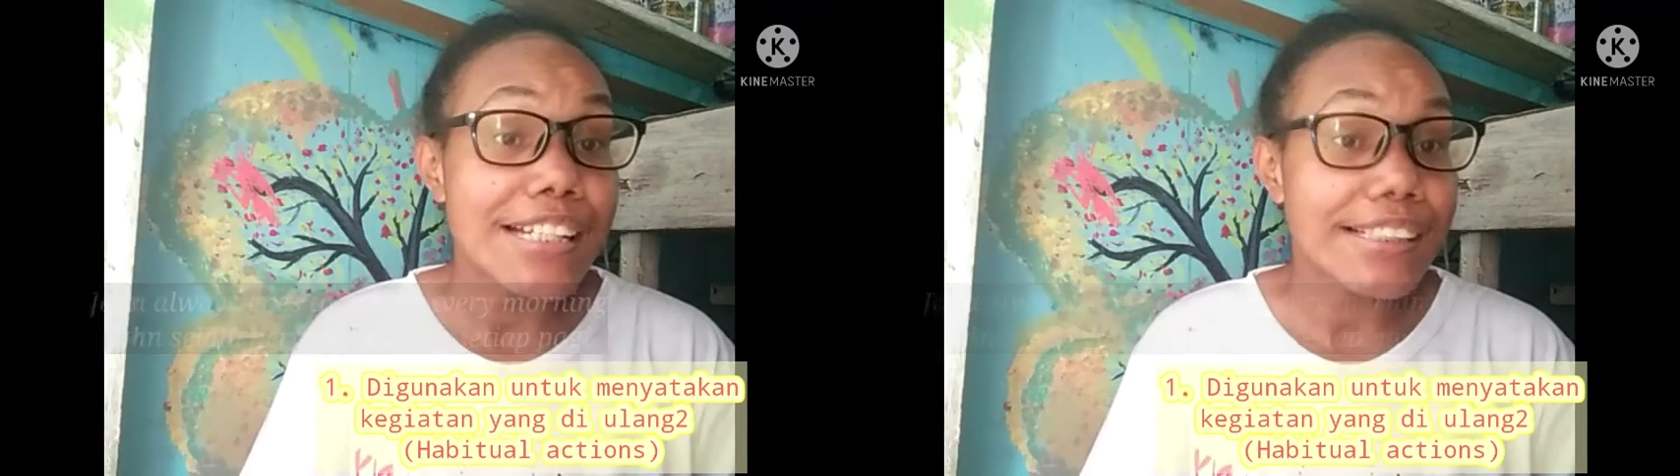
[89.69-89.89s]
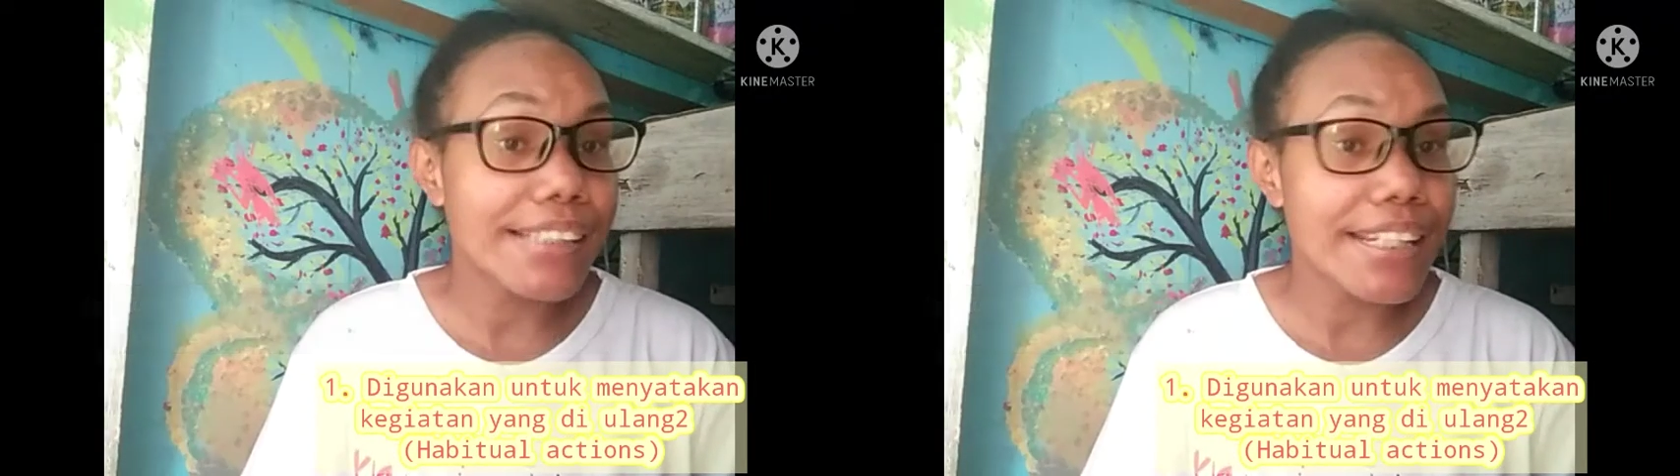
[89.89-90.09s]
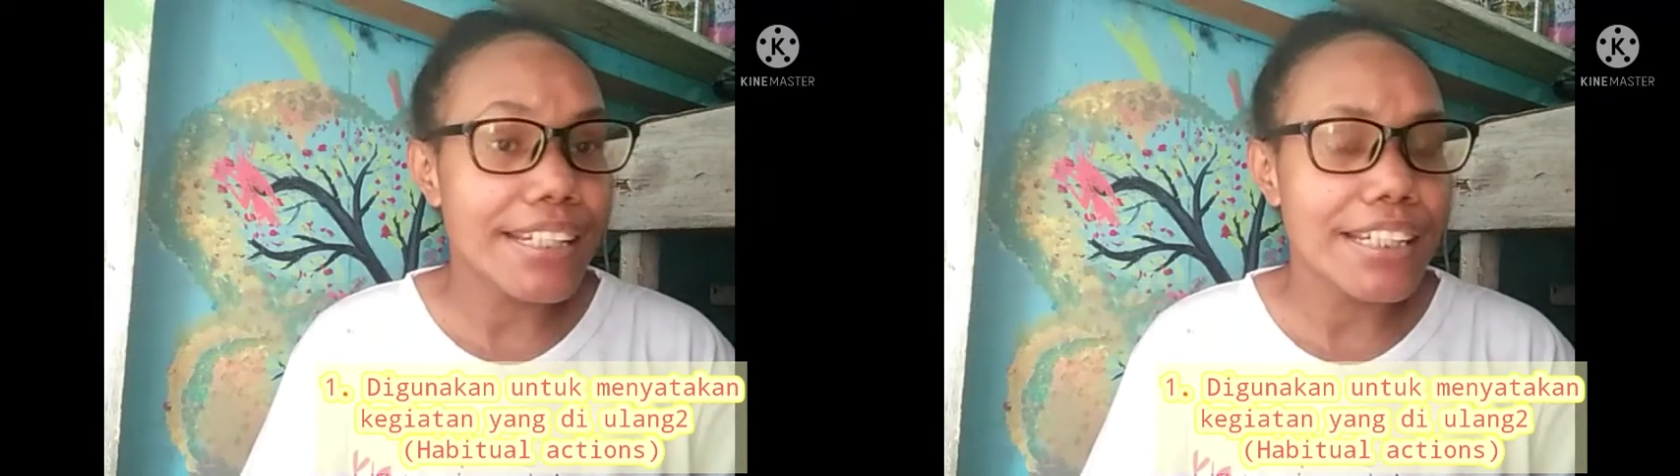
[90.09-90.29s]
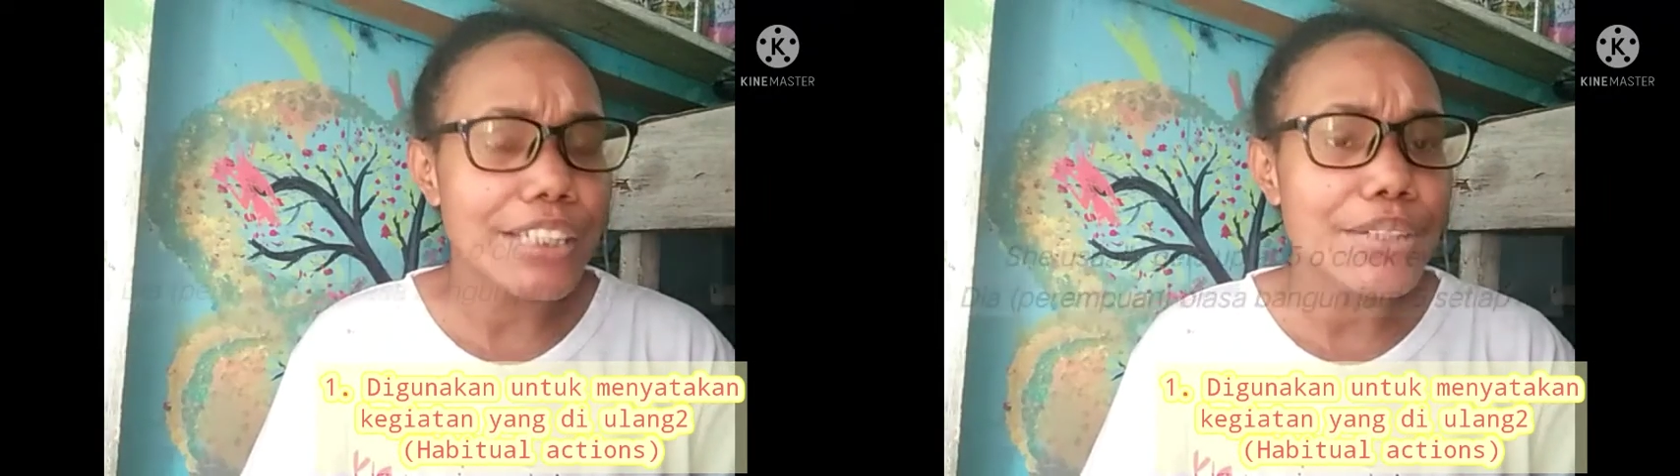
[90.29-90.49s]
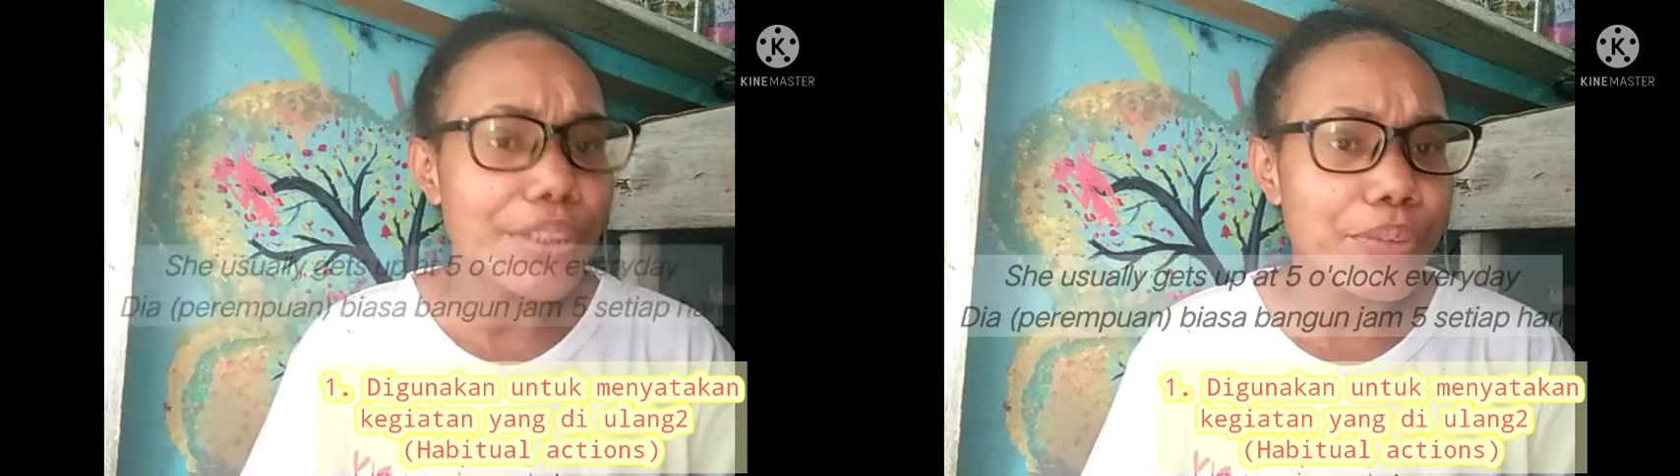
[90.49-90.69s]
She
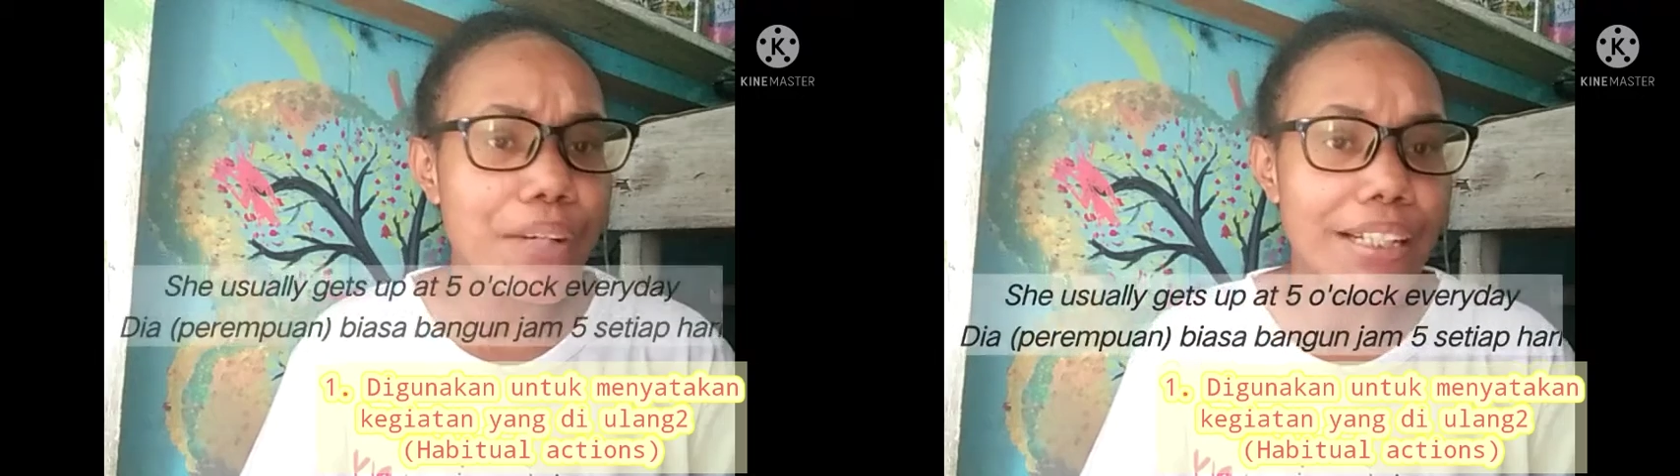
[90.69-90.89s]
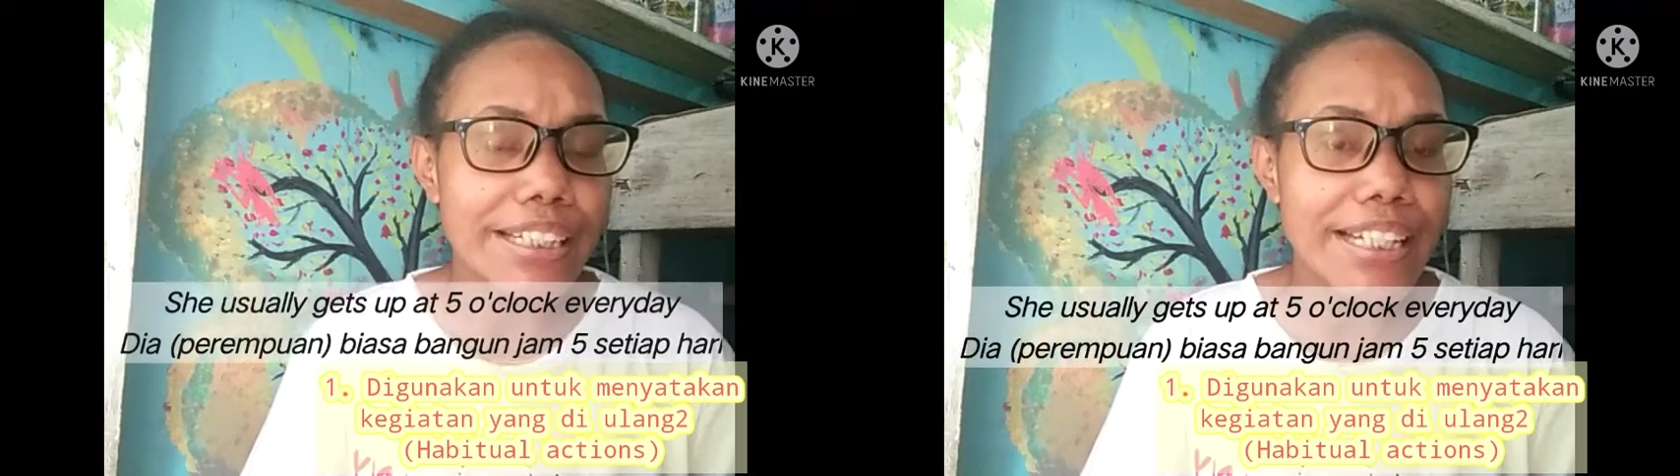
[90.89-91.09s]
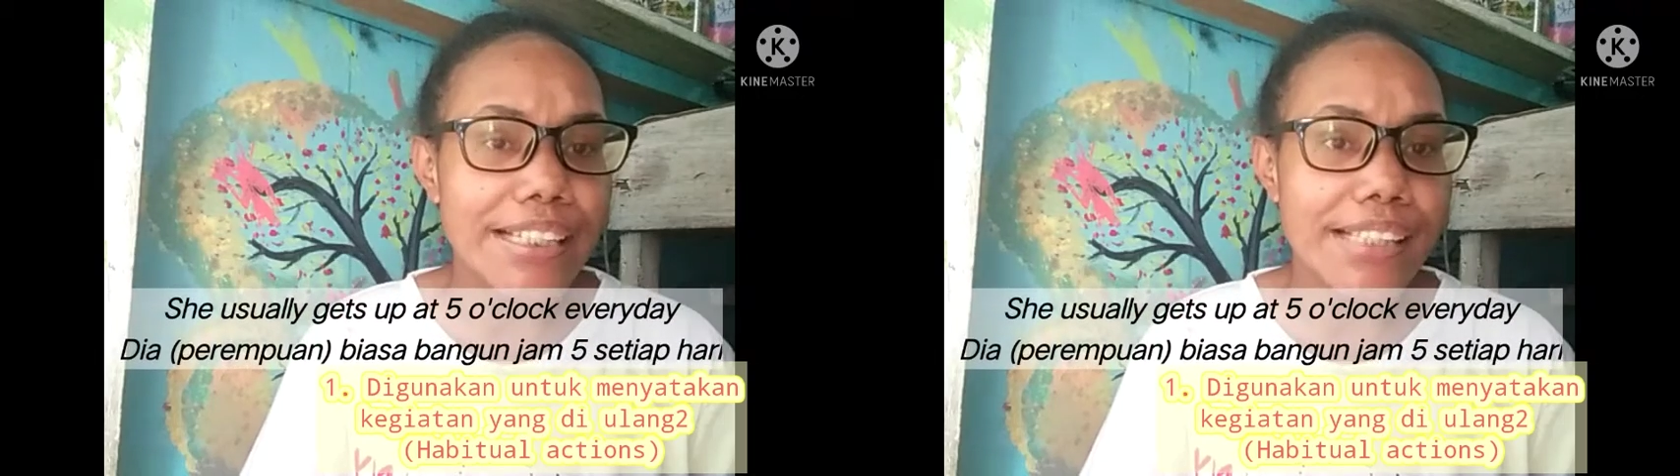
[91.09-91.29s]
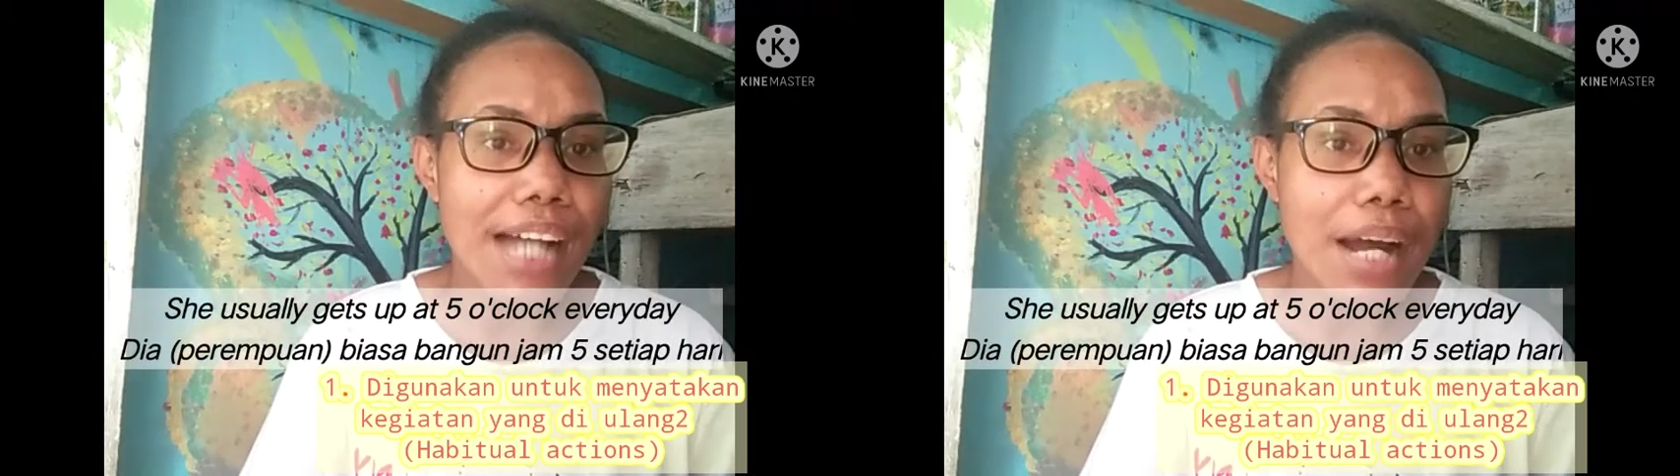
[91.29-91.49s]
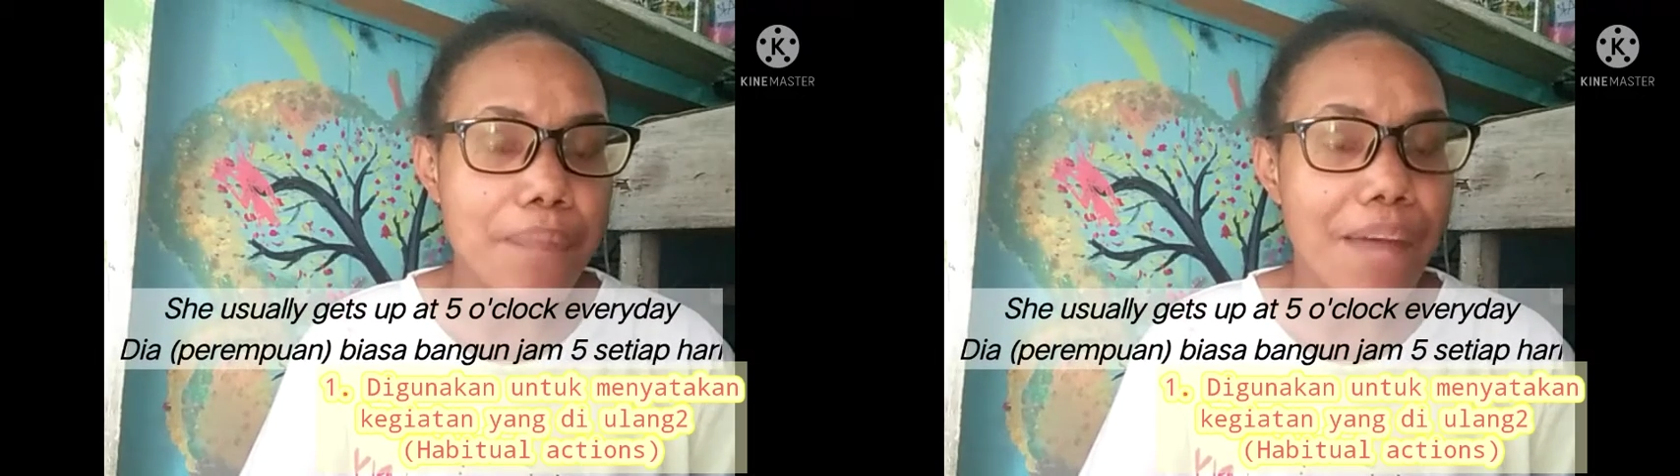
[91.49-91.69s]
usually gets
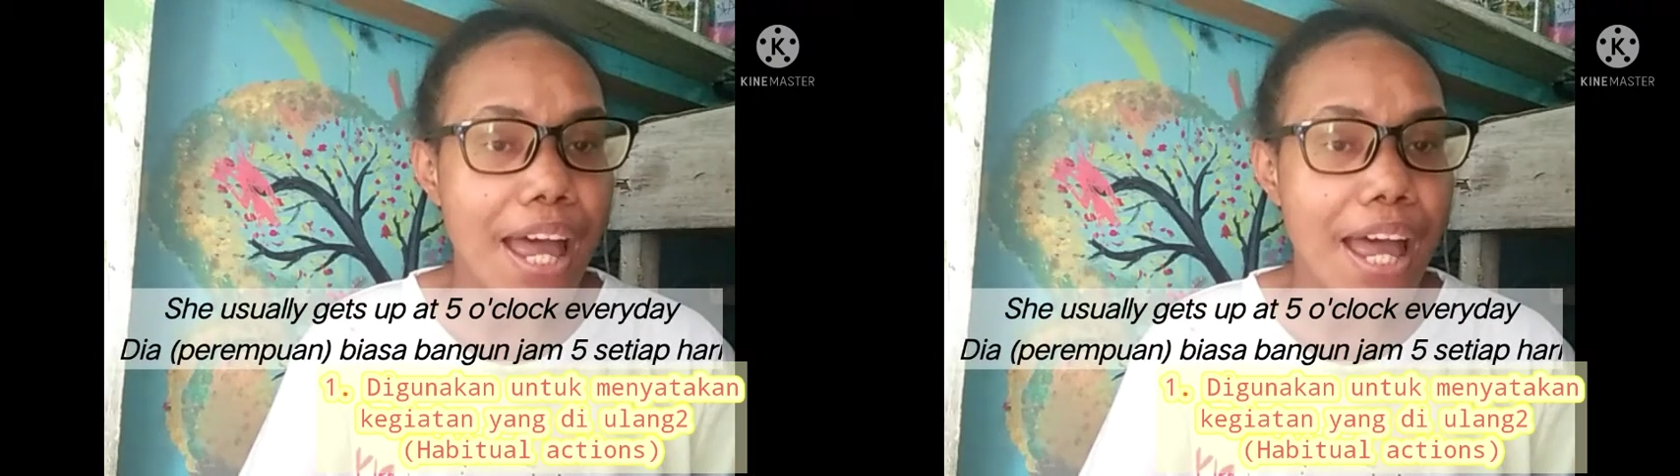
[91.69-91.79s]
up